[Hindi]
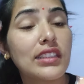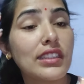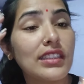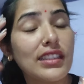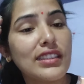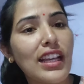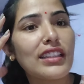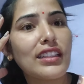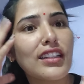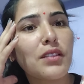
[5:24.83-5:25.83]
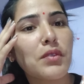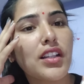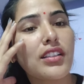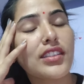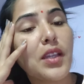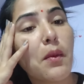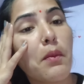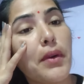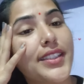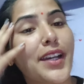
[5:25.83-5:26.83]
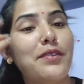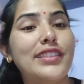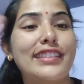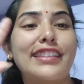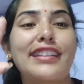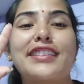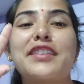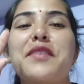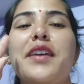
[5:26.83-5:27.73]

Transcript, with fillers: इतनी ज़्यादा गर्मी लगती है अब बता भी नहीं सकती